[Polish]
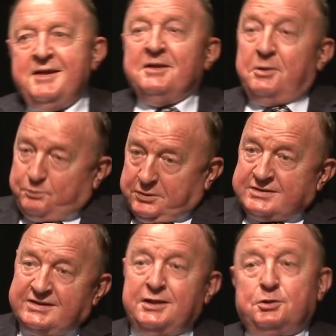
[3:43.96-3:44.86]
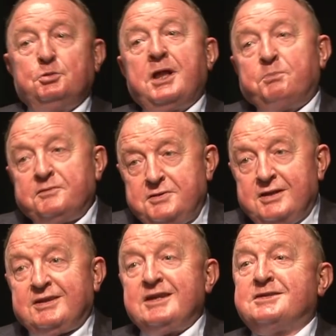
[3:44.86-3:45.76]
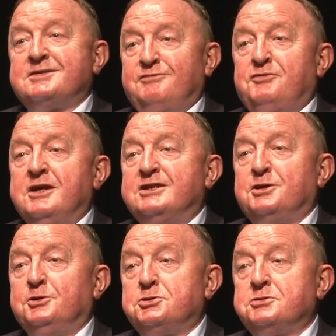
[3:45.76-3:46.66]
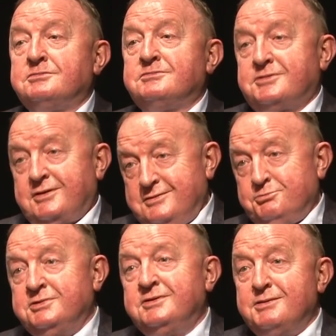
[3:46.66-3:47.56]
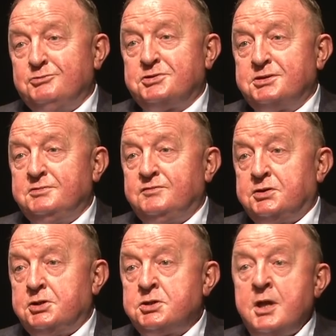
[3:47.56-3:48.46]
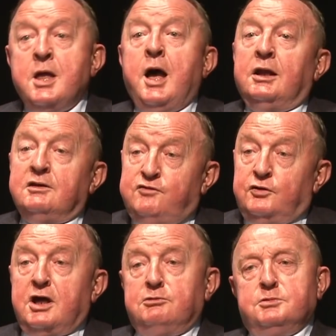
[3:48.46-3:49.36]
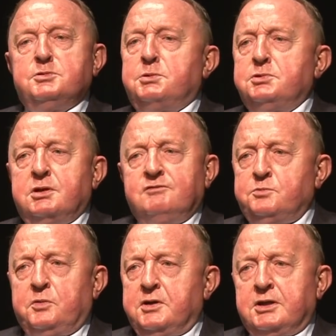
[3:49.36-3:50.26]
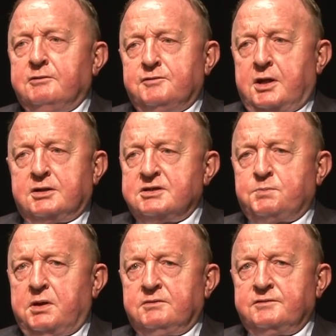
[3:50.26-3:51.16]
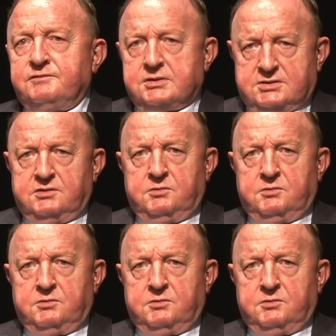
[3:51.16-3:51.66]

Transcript: No, prezydent Duda pewnie też wie coś, czego my nie musimy wiedzieć, ale wolałbym, żeby się wypowiadał w takich sprawach własnym